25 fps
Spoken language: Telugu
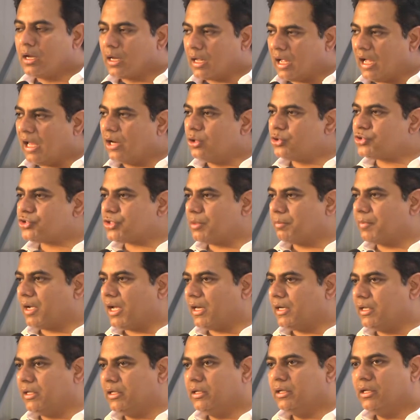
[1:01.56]
కాలుష్యం
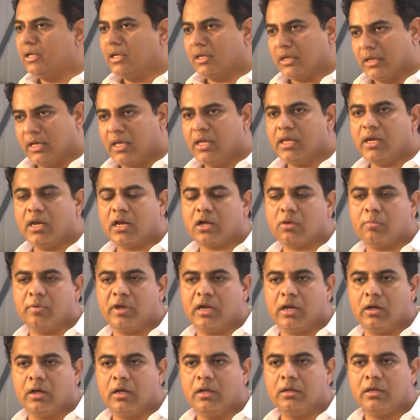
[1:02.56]
కానీ ఏ
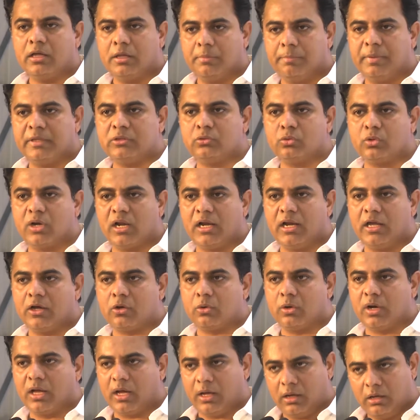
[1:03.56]
రకమైన ఇబ్బంది కూడా
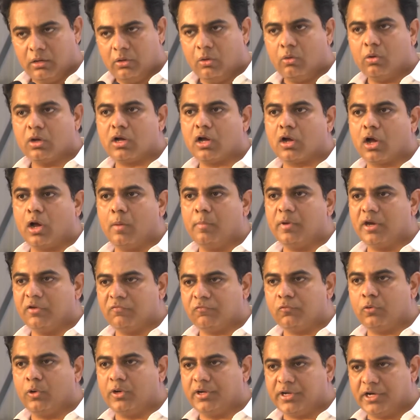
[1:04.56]
లేకుండా ఒక కామన్
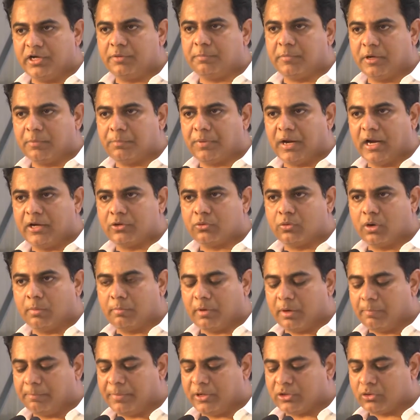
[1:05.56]
ఎఫ్లూయెంట్ ట్రీట్మెంట్ ప్లాంట్ కూడా
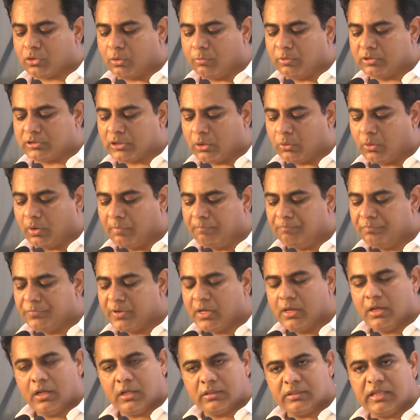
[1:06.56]
మనం పెట్టుకోబోతా ఉన్నాం
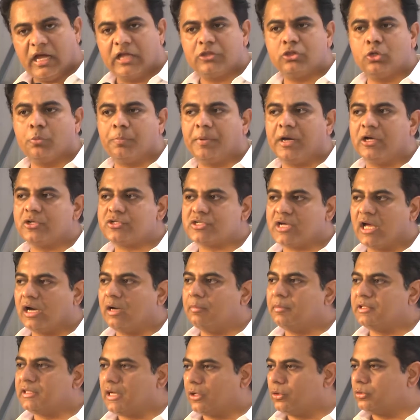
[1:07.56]
దాంతోపాటు
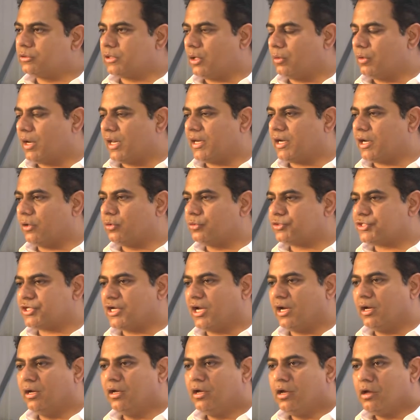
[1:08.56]
చాలామంది అడుగుతా ఉన్నారు ఇక్కడ
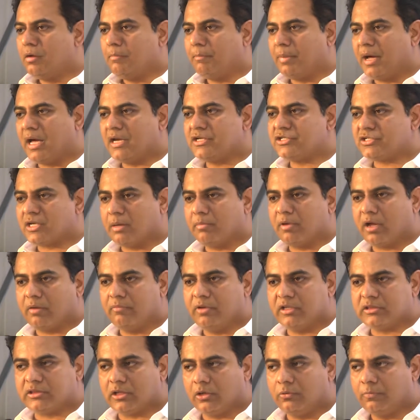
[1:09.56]
వచ్చిన
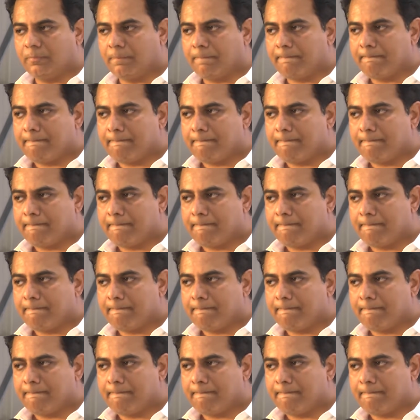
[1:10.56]
పారిశ్రామికవేత్తలు